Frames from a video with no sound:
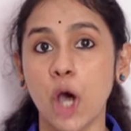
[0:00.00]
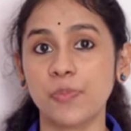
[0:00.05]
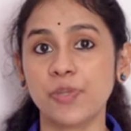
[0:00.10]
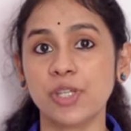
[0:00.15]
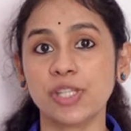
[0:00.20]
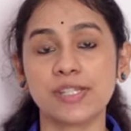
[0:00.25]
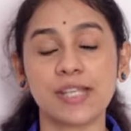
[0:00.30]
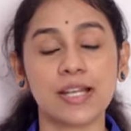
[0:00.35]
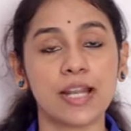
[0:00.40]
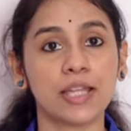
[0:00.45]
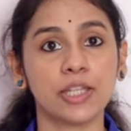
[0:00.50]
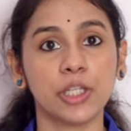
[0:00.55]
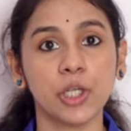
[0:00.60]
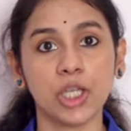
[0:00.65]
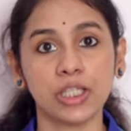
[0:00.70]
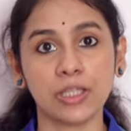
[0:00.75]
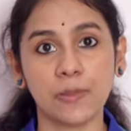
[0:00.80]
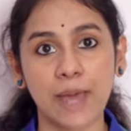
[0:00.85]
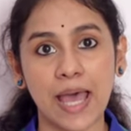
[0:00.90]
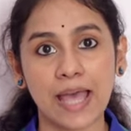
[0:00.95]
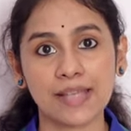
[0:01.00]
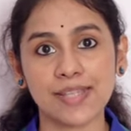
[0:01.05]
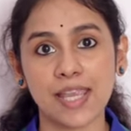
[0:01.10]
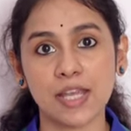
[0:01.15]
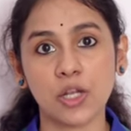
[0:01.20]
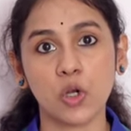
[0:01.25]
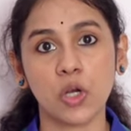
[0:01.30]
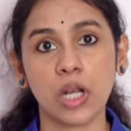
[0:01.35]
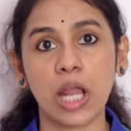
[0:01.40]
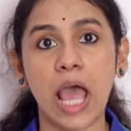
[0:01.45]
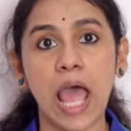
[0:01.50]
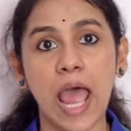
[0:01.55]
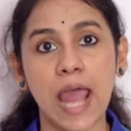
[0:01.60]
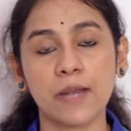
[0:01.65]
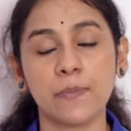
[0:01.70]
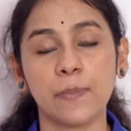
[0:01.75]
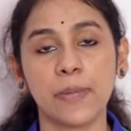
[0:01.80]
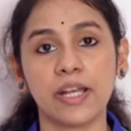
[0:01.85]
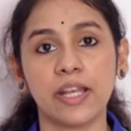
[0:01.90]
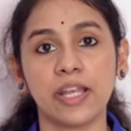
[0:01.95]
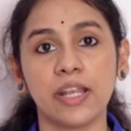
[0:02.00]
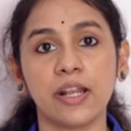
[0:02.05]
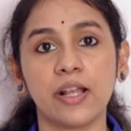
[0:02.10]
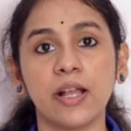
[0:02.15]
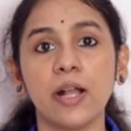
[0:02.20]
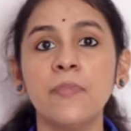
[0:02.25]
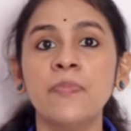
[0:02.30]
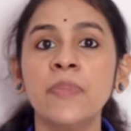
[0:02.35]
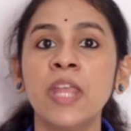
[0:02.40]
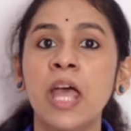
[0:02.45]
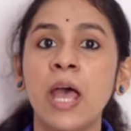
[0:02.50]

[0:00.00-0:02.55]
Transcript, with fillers: ஆப்ஷன்ஸ் எல்லாத்தையும் அந்த பேஸ்கெட்குள்ளே ஆட் பண்ணிடுங்க